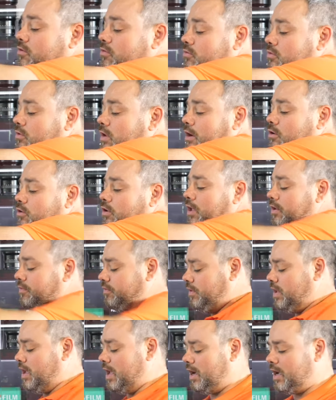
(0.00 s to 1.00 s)
un Canon
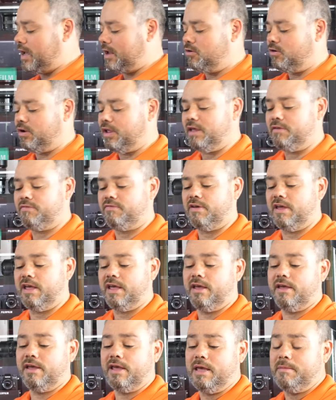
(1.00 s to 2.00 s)
EF a Canon
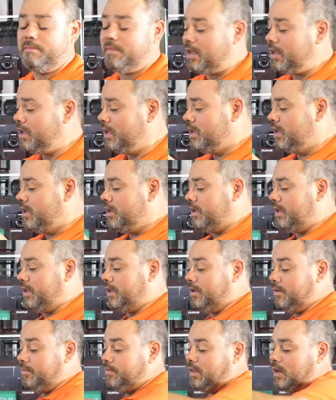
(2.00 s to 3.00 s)
EFM
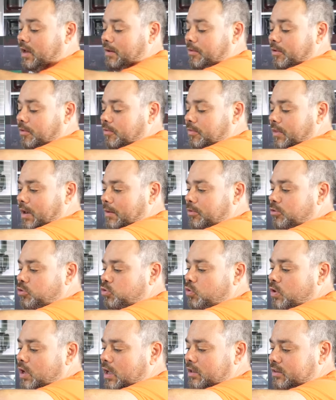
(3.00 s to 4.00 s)
eh, de la
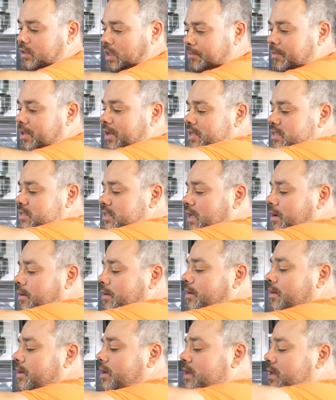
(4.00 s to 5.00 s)
montura. También
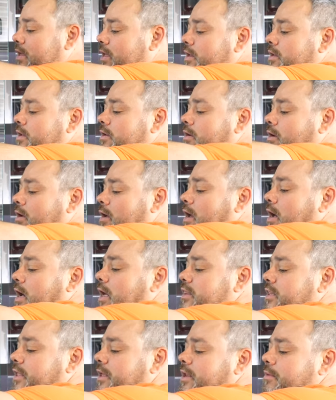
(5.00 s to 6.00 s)
está el que
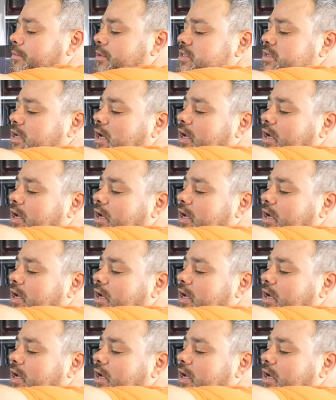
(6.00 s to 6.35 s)
tiene más